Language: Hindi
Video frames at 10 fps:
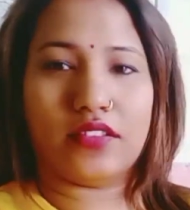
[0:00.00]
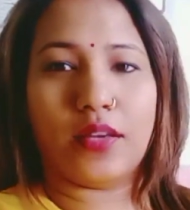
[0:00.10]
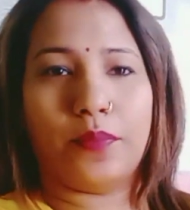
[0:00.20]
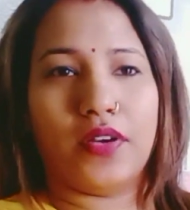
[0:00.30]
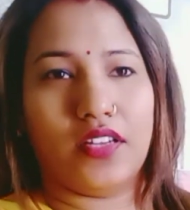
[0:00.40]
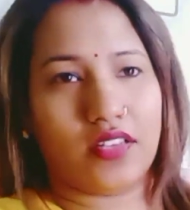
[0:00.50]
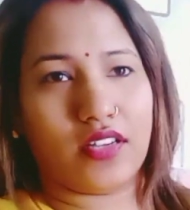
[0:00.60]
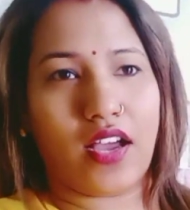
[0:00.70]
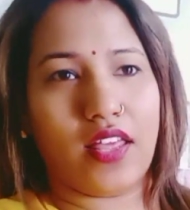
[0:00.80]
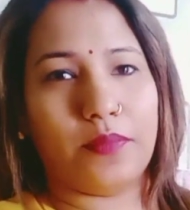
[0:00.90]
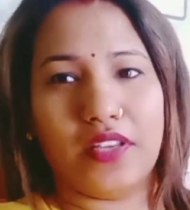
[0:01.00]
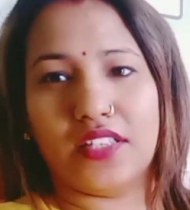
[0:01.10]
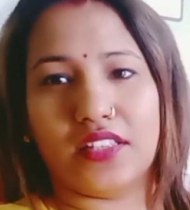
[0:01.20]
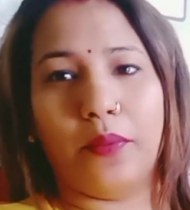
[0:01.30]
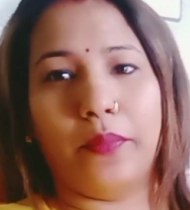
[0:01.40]
तब खाया पिया
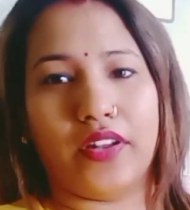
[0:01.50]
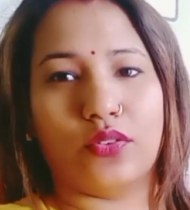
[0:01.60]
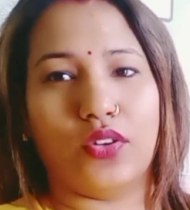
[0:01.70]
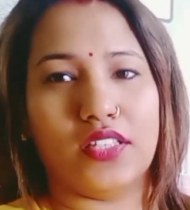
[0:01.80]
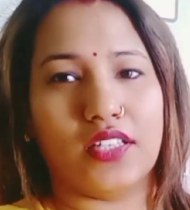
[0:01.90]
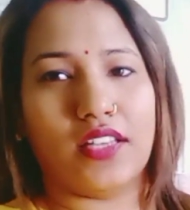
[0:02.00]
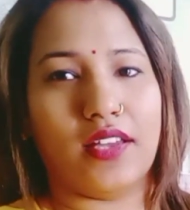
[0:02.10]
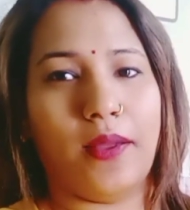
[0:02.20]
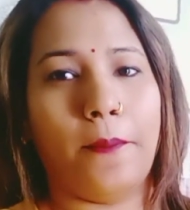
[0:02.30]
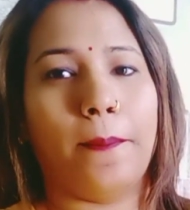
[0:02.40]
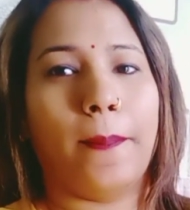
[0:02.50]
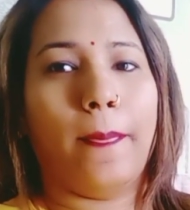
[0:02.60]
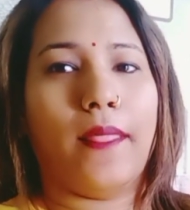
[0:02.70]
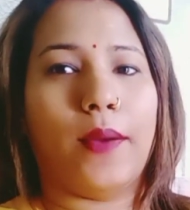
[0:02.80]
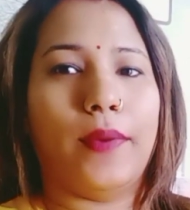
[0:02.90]
जाता है व्रत खोला जाता है
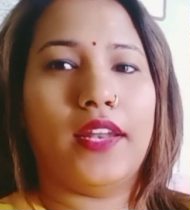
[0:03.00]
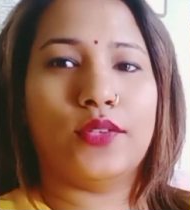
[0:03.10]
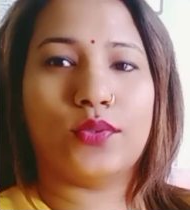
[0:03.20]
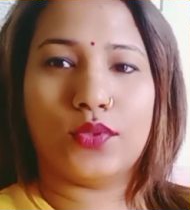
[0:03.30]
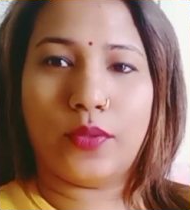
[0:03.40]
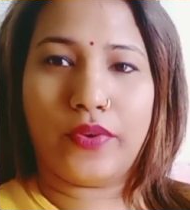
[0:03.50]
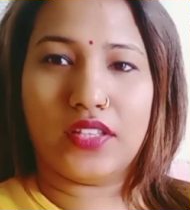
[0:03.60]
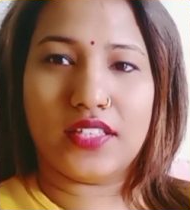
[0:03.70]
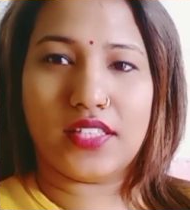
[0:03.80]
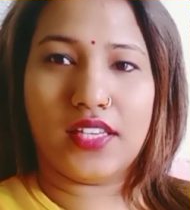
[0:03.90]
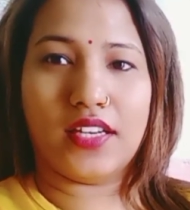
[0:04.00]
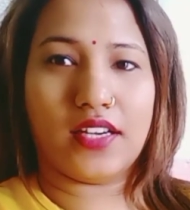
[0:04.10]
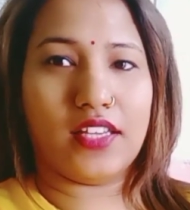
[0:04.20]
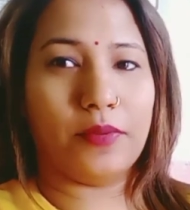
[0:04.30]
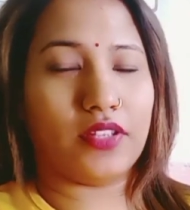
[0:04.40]
अब मैंने तो शुरू से व्रत ऐसे ही रखा
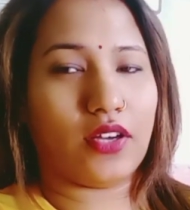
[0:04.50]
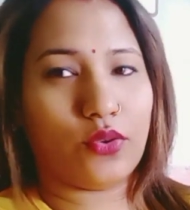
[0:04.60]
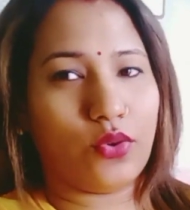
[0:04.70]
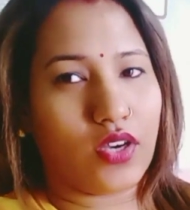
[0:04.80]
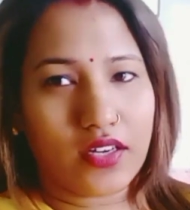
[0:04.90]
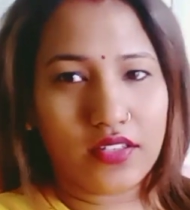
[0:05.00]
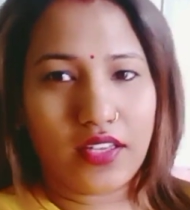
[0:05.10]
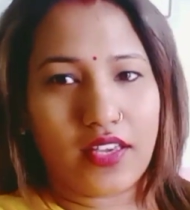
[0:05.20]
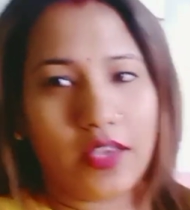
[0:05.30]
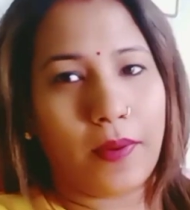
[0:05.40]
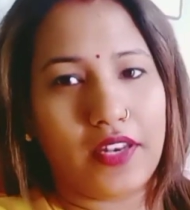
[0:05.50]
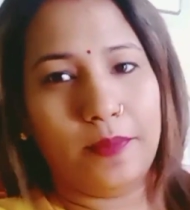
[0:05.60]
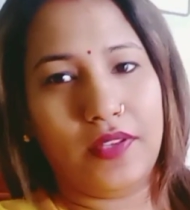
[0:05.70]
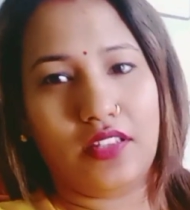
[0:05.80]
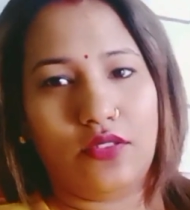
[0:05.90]
है कि मैं तारों को अर्घ दे के ही पानी
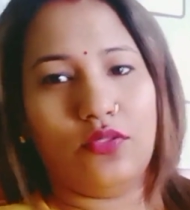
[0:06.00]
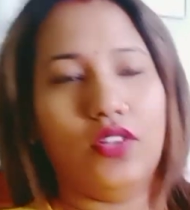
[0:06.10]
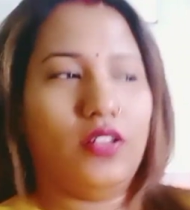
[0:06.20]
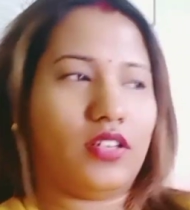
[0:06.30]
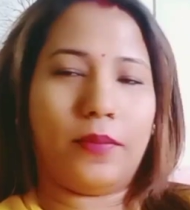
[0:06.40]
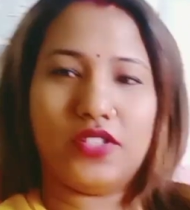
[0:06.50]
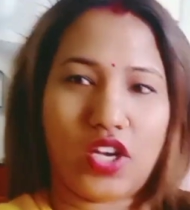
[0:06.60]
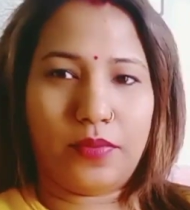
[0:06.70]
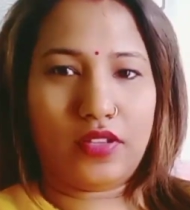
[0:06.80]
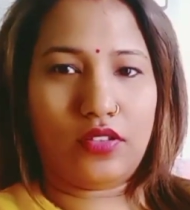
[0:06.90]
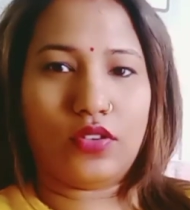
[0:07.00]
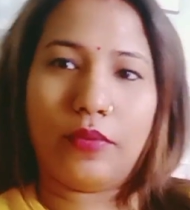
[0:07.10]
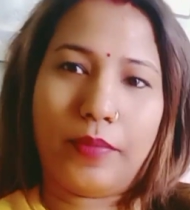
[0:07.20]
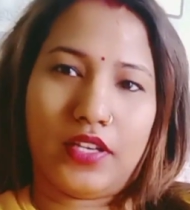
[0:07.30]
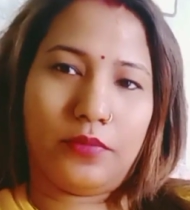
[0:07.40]
पीती हूँ ना मैं चाय पीती हूँ ना
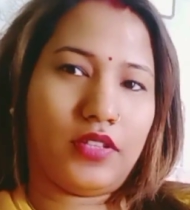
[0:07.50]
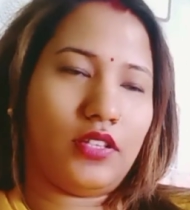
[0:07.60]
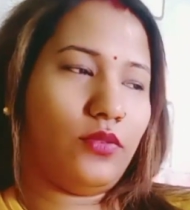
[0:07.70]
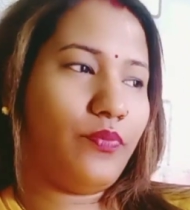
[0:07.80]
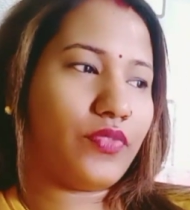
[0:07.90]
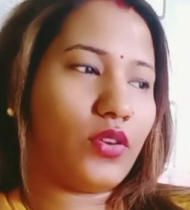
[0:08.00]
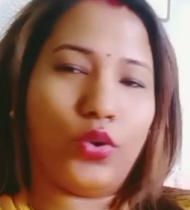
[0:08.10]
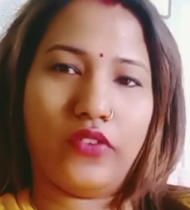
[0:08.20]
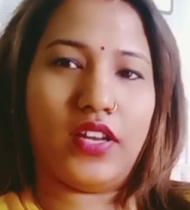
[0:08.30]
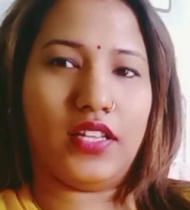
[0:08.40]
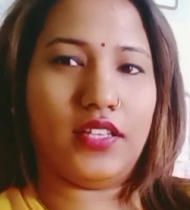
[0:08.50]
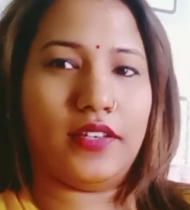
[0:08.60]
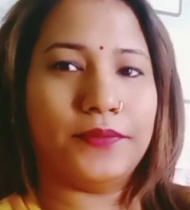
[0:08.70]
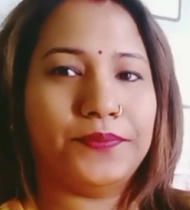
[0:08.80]
मैं पानी पीती हूँ कोई वाले दिन